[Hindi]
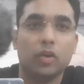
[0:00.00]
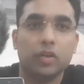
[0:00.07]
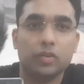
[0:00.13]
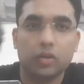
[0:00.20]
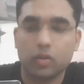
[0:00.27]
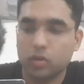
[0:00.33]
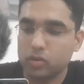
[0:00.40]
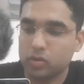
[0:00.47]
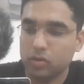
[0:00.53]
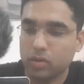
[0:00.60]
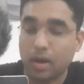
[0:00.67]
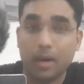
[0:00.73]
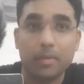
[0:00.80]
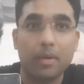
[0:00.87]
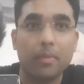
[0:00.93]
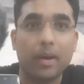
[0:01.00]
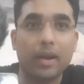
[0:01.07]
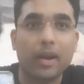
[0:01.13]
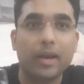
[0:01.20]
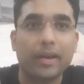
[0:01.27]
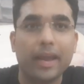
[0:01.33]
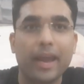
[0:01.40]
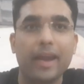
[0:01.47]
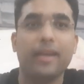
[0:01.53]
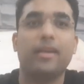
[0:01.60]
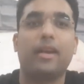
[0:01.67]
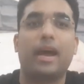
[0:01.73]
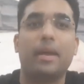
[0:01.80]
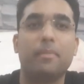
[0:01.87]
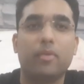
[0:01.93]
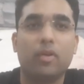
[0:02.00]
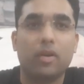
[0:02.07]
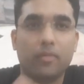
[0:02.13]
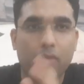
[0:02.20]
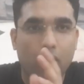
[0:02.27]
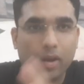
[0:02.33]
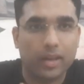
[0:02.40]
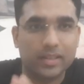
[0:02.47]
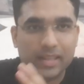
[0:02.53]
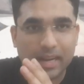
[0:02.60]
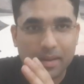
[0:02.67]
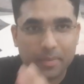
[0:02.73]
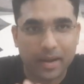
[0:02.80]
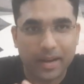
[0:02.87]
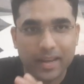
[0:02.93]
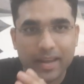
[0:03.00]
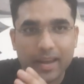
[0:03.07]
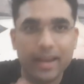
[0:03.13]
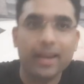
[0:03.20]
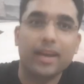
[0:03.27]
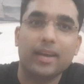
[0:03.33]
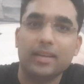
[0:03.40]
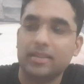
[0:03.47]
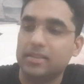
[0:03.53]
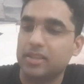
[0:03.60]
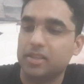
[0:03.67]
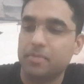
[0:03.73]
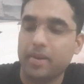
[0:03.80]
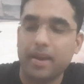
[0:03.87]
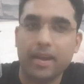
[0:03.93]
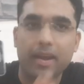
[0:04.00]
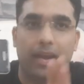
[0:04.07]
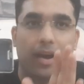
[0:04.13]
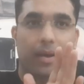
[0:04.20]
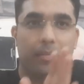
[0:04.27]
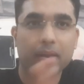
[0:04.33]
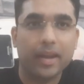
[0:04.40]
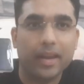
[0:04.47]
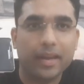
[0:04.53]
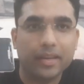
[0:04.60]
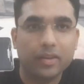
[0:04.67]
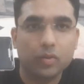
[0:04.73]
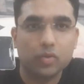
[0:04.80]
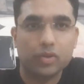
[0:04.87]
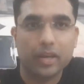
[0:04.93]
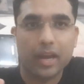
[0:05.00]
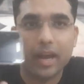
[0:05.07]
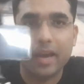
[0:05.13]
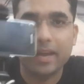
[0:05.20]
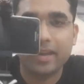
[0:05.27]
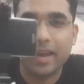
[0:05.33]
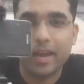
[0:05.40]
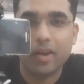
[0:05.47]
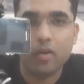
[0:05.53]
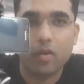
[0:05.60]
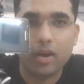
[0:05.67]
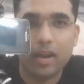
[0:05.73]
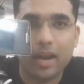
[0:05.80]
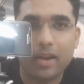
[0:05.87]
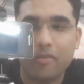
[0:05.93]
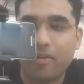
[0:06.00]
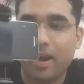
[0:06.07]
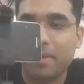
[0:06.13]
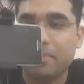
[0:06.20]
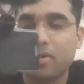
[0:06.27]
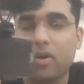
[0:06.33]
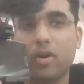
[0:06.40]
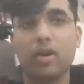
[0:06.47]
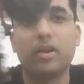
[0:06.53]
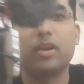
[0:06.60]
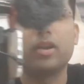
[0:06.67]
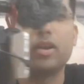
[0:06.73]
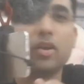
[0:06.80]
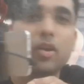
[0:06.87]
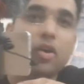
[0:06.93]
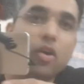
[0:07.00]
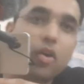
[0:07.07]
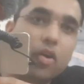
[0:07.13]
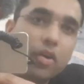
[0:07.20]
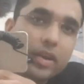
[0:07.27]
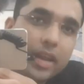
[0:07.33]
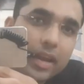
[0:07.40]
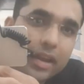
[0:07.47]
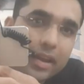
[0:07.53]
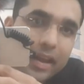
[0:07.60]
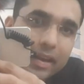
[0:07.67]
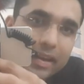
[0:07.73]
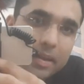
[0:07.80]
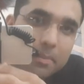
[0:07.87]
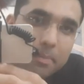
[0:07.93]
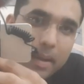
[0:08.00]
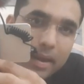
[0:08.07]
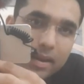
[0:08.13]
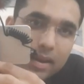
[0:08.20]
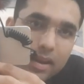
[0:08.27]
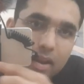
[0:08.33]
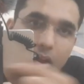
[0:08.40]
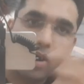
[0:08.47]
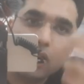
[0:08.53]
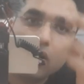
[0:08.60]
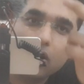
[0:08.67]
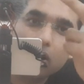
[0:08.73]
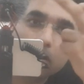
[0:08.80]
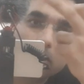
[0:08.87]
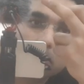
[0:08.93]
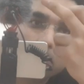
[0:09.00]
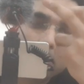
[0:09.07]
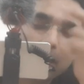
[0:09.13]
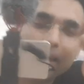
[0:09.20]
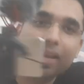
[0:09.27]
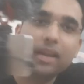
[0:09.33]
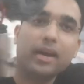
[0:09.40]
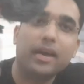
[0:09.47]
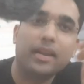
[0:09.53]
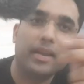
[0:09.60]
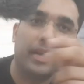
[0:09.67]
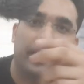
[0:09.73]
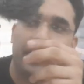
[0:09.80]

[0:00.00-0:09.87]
सो so, दोस्तों अब हमारा ये ट्राईपॉड ब्लॉगिंग सेटअप रेडी है जिसमें हमने यूज़ किया है ये गोरेला ट्राईपॉड और ये कनेक्टिंग पैनल और माइक लगाने के